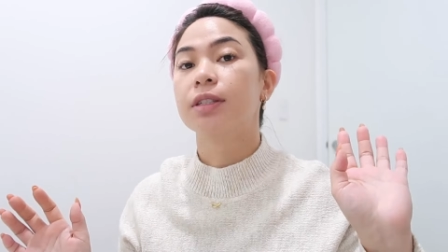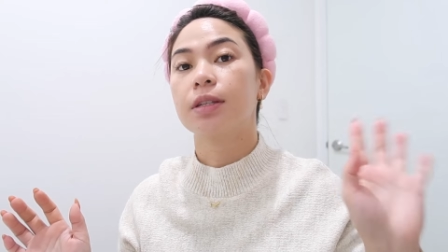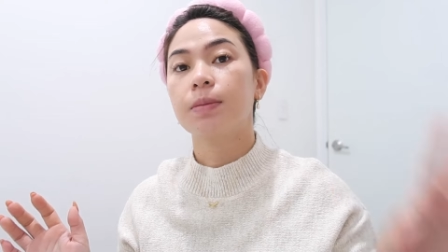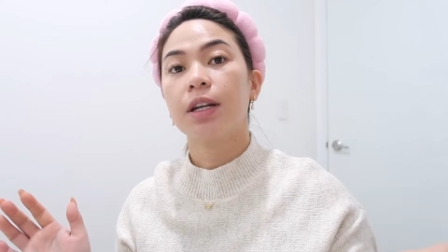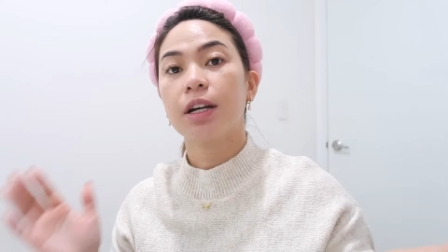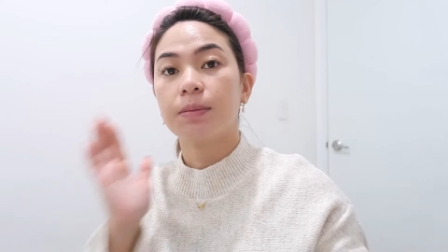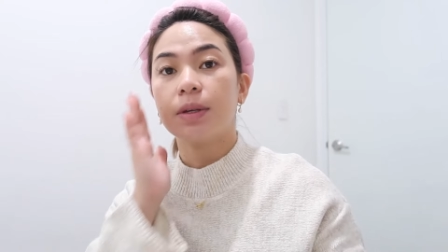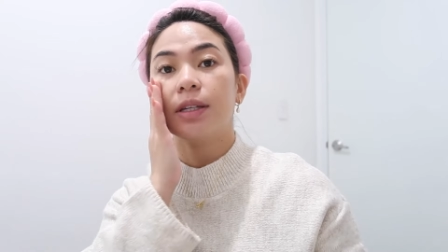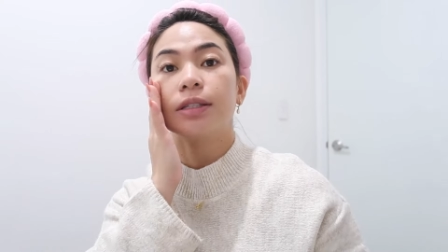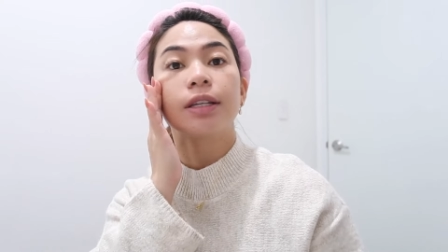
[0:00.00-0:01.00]
Si Mia
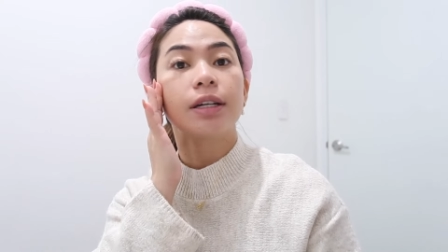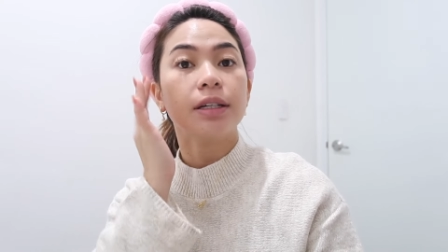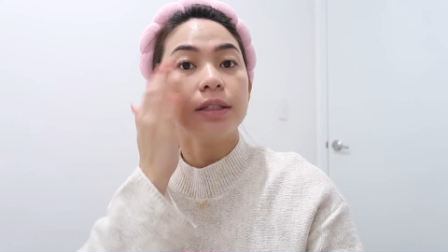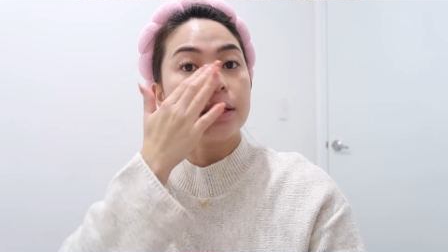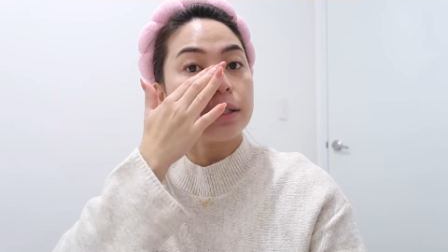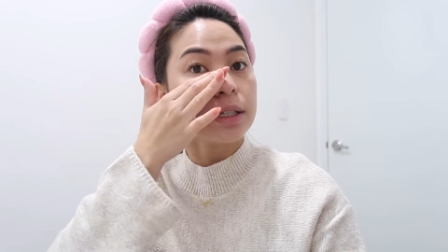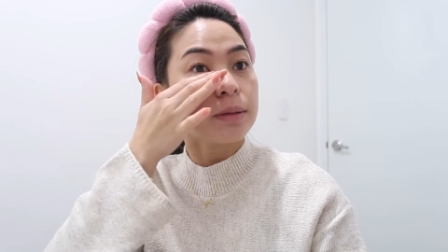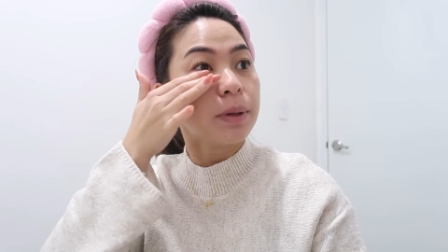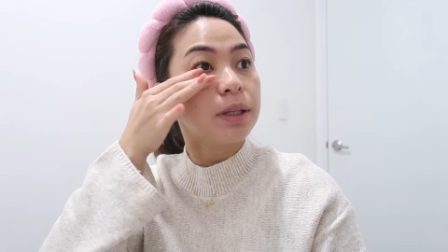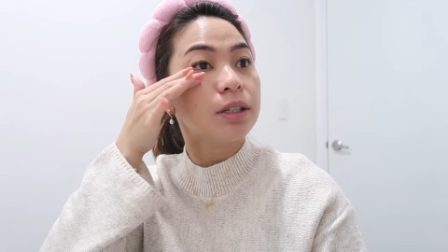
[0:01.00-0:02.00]
nakabihis na.
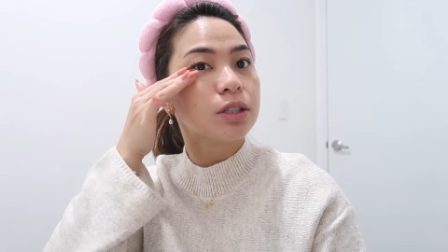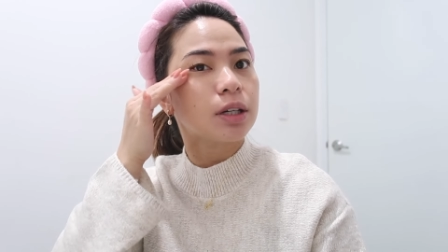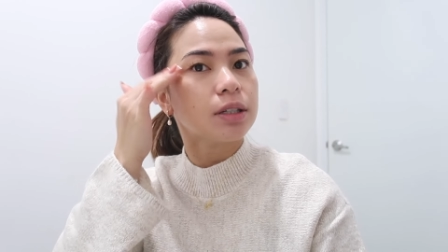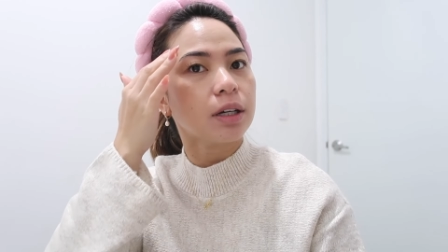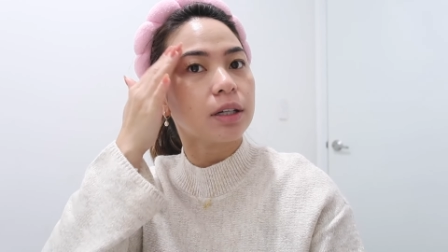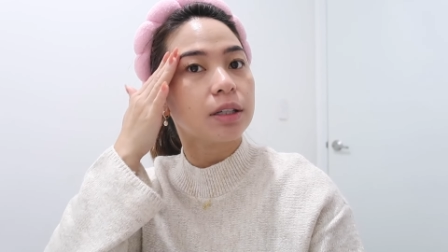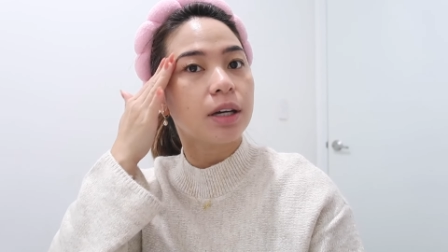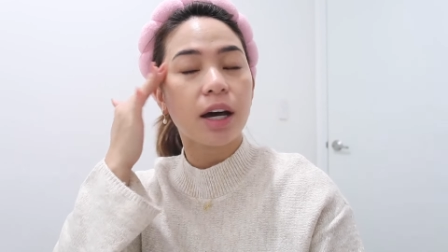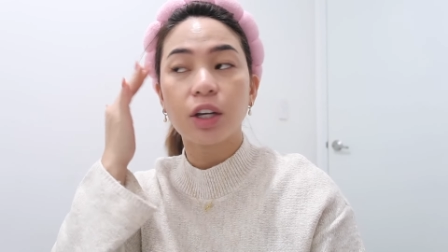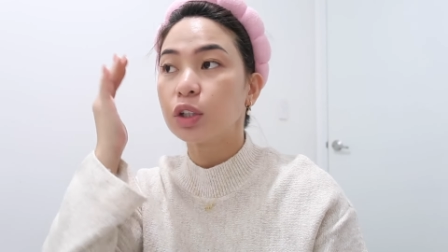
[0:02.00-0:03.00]
Nasa bed na siya.
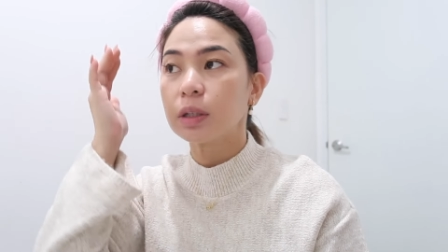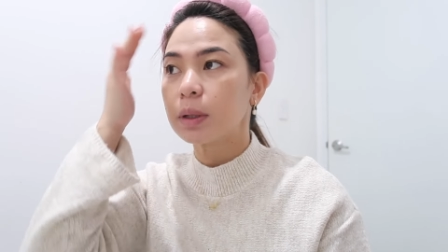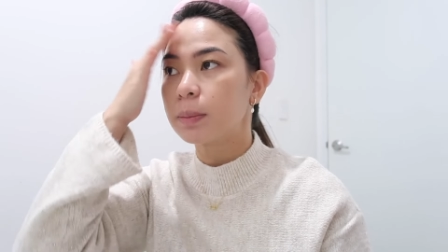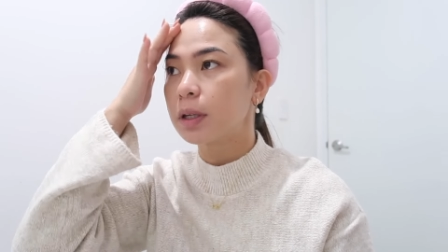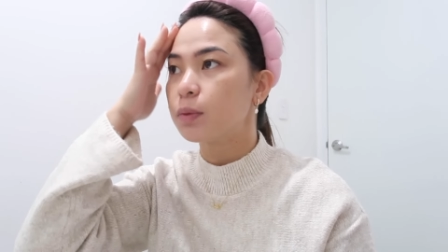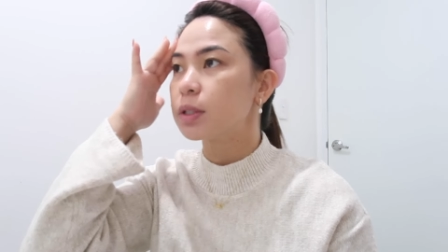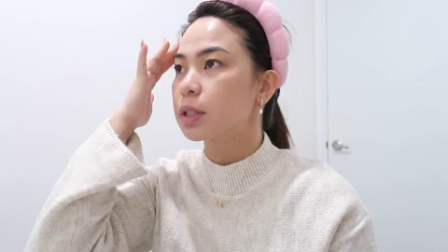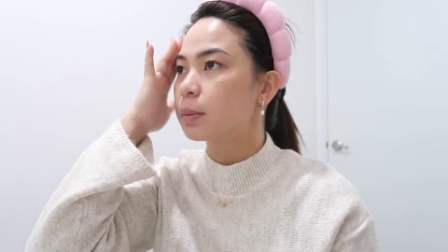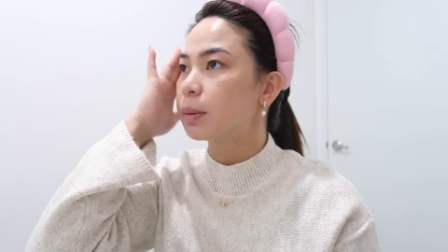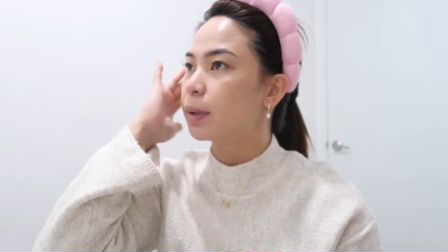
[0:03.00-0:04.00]
Nakahiga. Ayaw niya magpaiwan
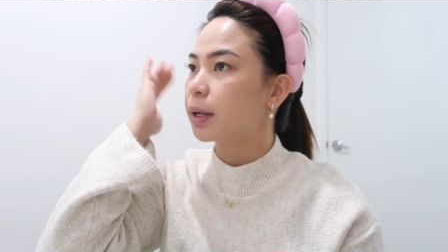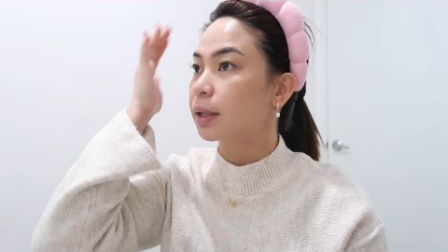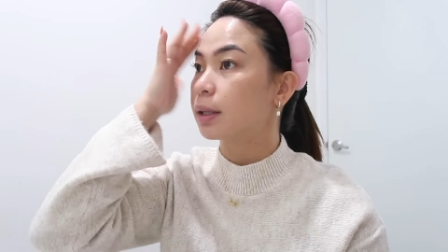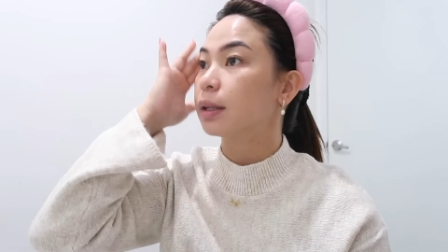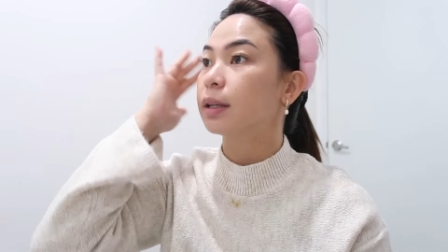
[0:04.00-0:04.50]
sa babae.